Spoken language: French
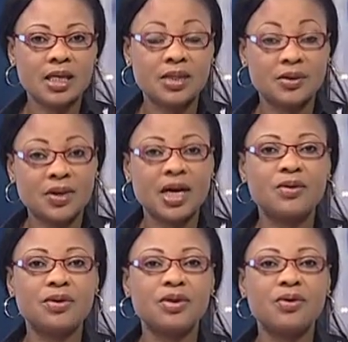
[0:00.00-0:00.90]
C'est ce qu'a
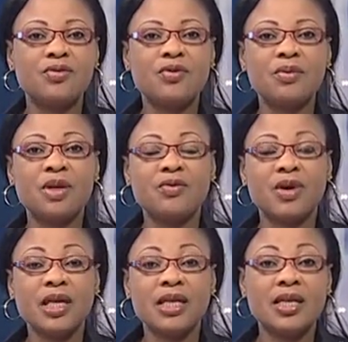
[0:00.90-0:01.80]
annoncé le gouvernement
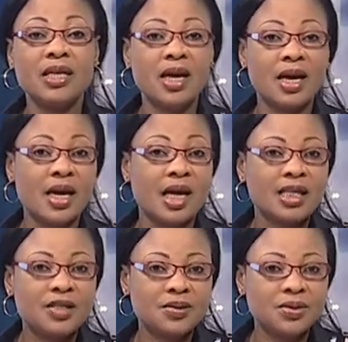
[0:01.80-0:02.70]
ivoirien hier à
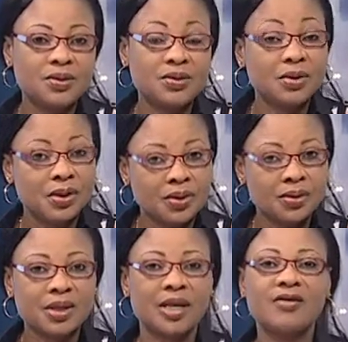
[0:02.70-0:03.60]
l'issue d'une
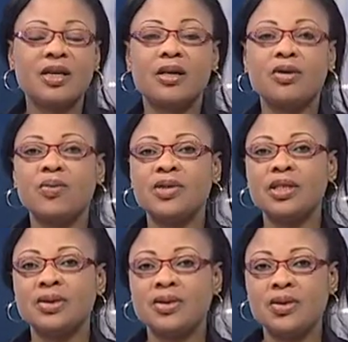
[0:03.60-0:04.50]
rencontre avec
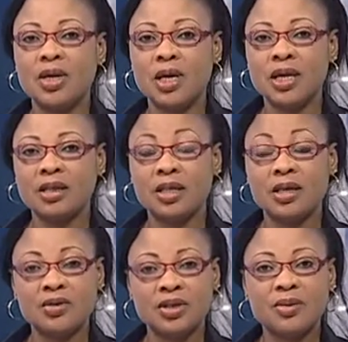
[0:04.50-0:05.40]
l'opposition. Cette
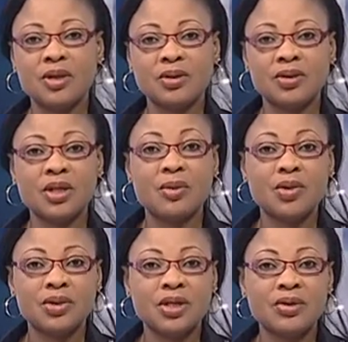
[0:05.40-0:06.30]
deuxième rencontre a
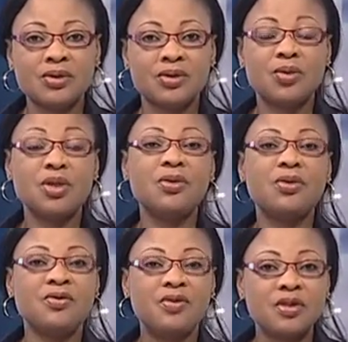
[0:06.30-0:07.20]
porté justement sur
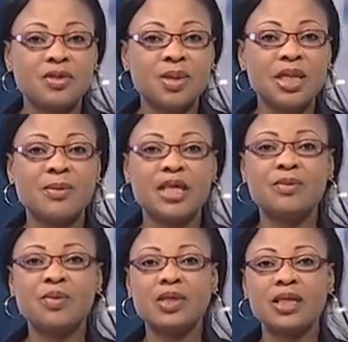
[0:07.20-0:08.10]
le financement des
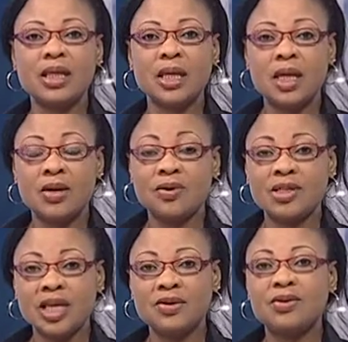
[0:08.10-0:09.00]
partis politiques, le
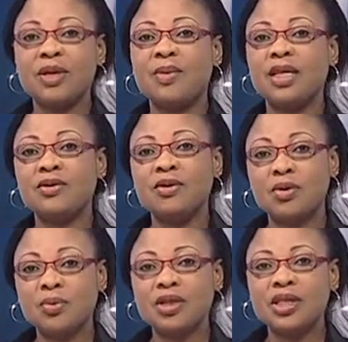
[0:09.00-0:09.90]
statut des partis de
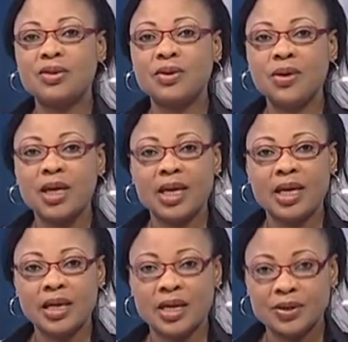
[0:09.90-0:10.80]
l'opposition
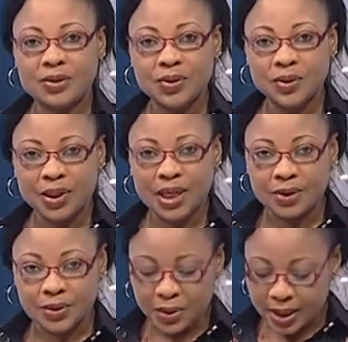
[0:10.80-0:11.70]
et les questions
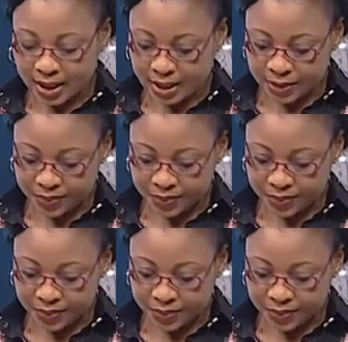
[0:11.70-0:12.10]
électorales.